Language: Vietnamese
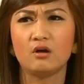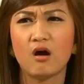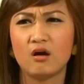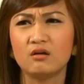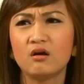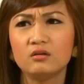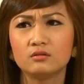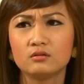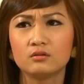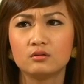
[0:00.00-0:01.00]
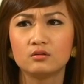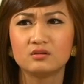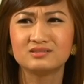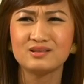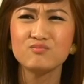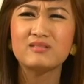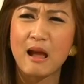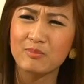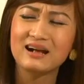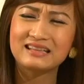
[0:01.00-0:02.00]
trời ơi sao lúc
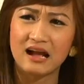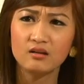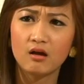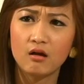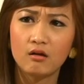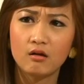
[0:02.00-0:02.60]
nào cũng căng thẳng vậy